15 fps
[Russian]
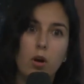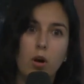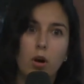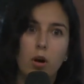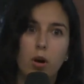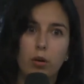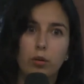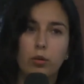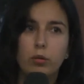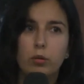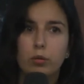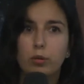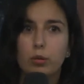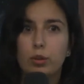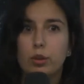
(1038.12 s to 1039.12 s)
А, а
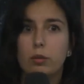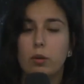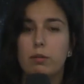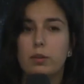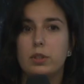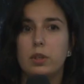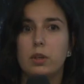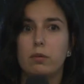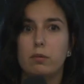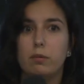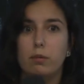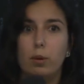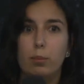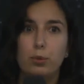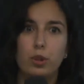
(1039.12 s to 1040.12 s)
ну, то, что вы видели
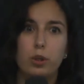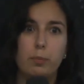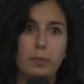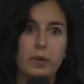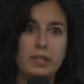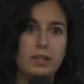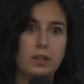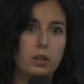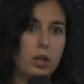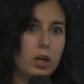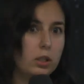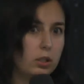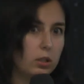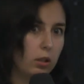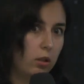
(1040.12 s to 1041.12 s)
в общих
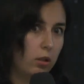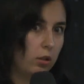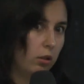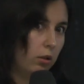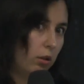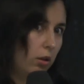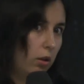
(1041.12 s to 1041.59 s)
презентациях,